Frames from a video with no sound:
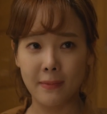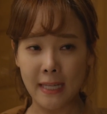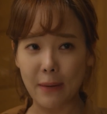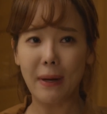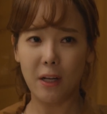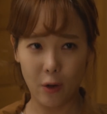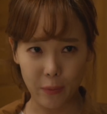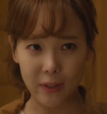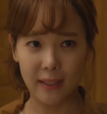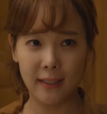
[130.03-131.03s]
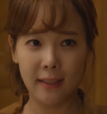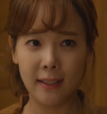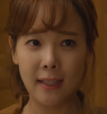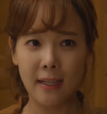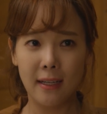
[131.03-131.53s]
제발요, 어머니.
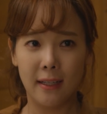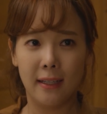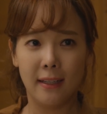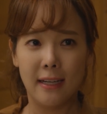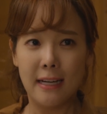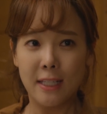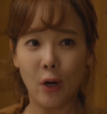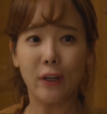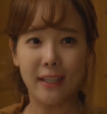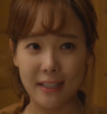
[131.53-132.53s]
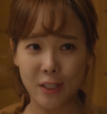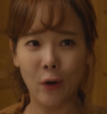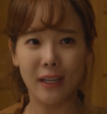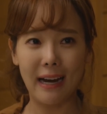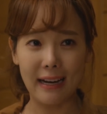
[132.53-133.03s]
저희 일은
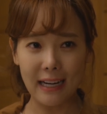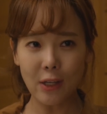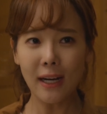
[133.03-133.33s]
저희가 알아서